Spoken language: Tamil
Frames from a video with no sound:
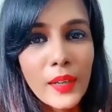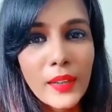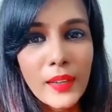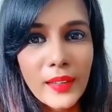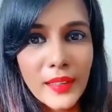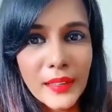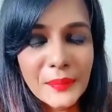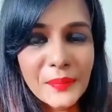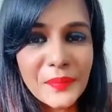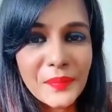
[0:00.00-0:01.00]
பட்
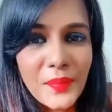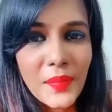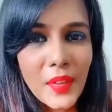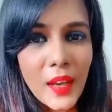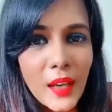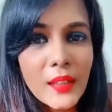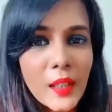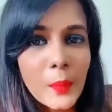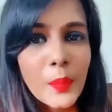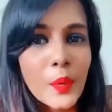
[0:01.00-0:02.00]

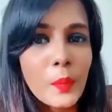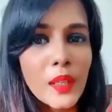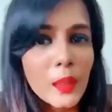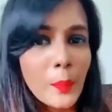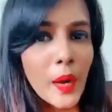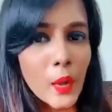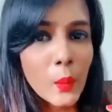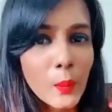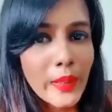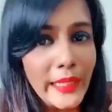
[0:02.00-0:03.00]
அதுக்கப்புறம் அந்த
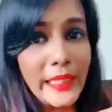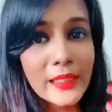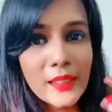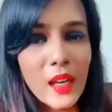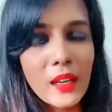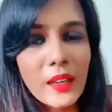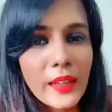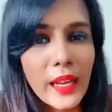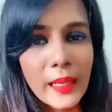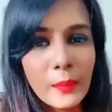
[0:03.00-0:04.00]
படம் ரிலீஸ்
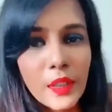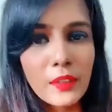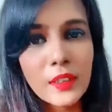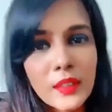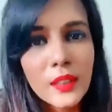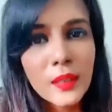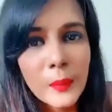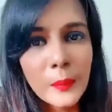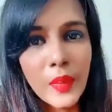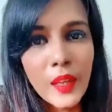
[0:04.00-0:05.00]
ஆகிற டைமில் வந்து
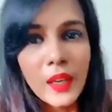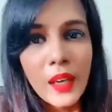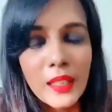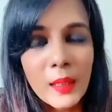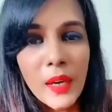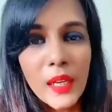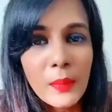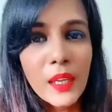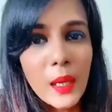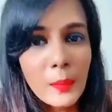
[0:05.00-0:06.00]
இந்த
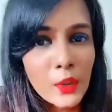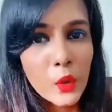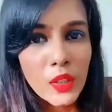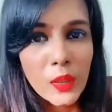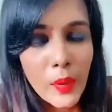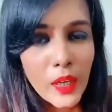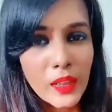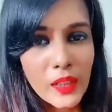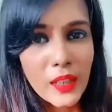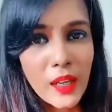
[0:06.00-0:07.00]
மாதிரி மீரா மெத்தூன் அந்த
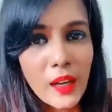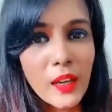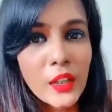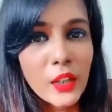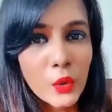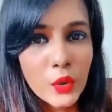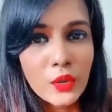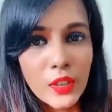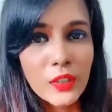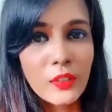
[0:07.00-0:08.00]
படத்தில் இருக்காங்க
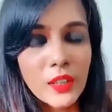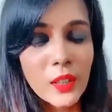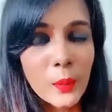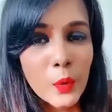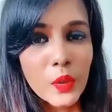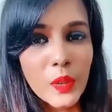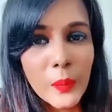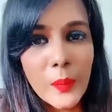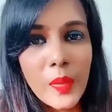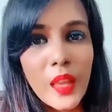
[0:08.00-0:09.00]
நியூஸ் வந்து வந்த போது